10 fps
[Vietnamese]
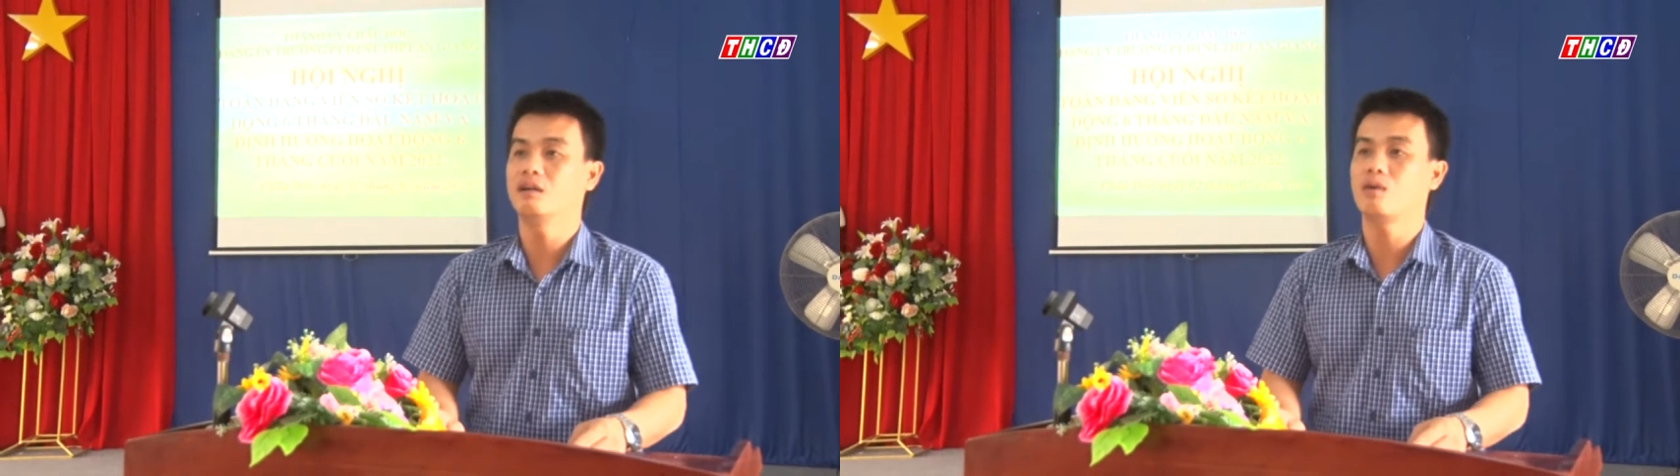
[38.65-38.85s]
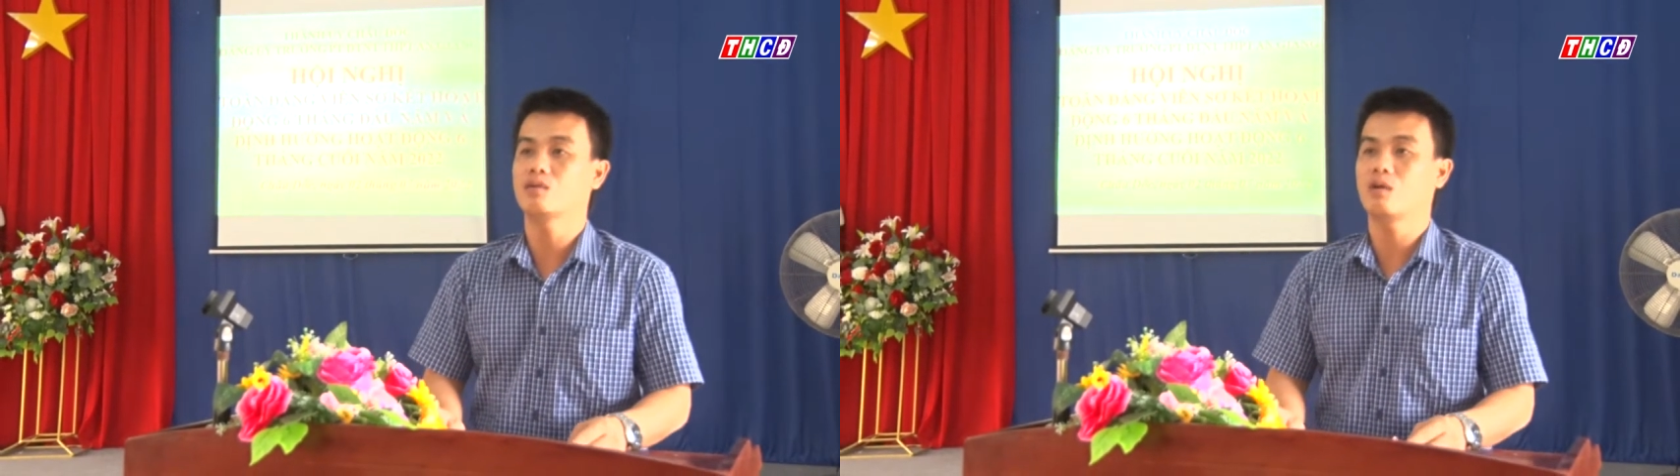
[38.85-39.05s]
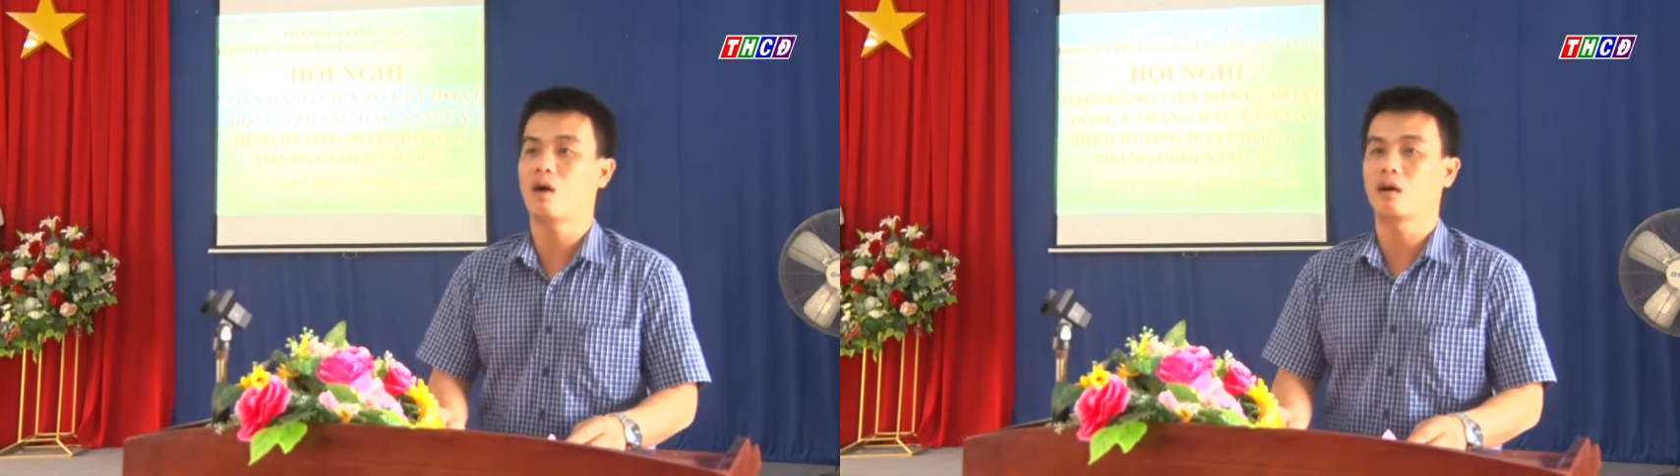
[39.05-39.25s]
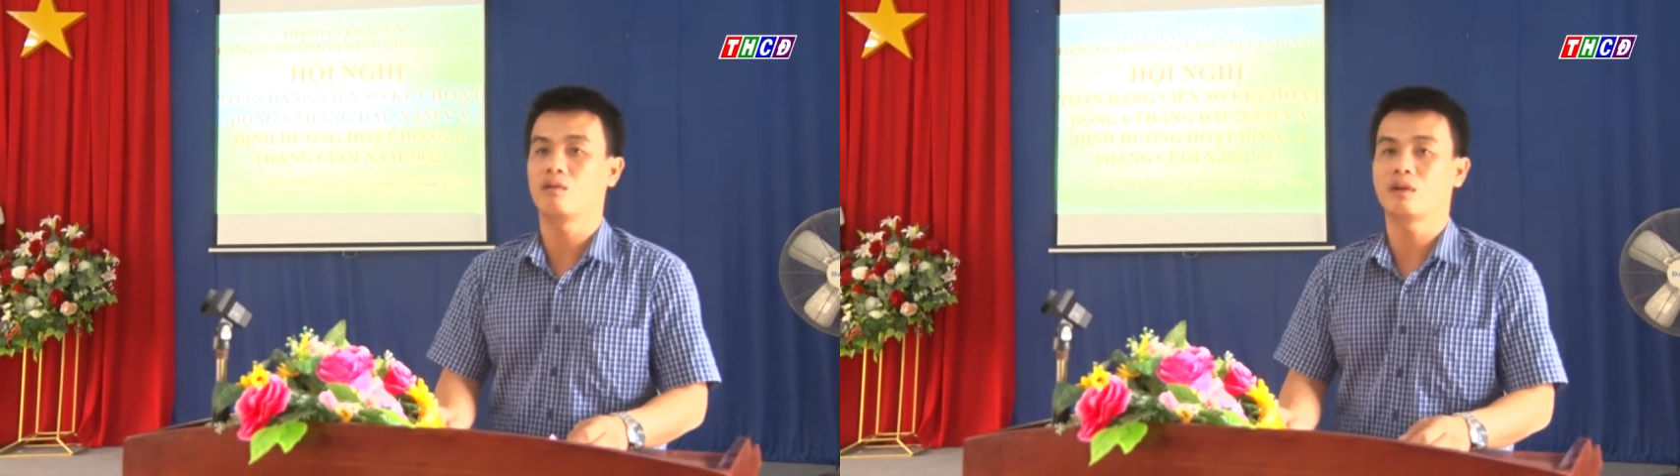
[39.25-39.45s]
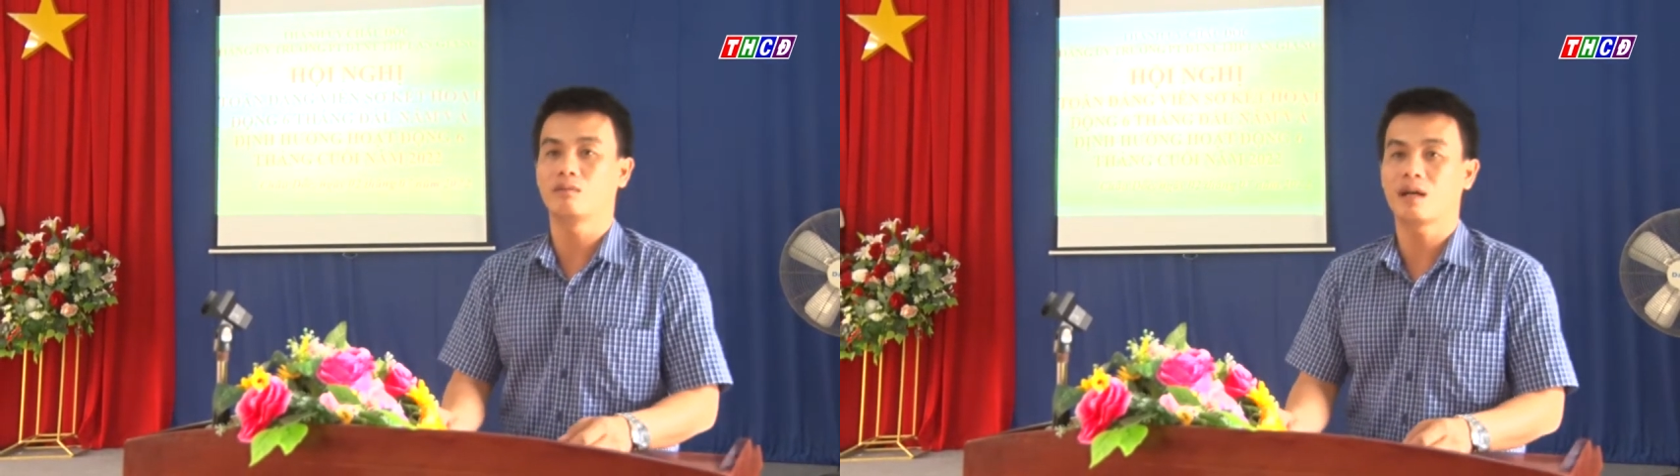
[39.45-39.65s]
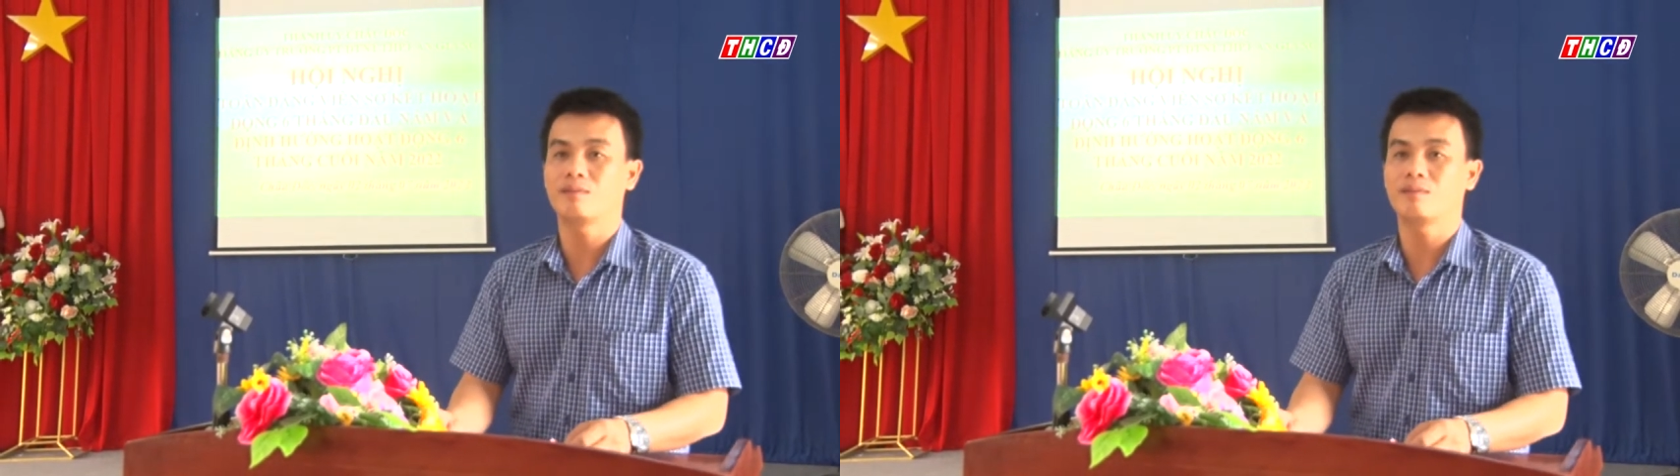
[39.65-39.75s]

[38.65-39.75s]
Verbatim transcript: cho đảng viên, cán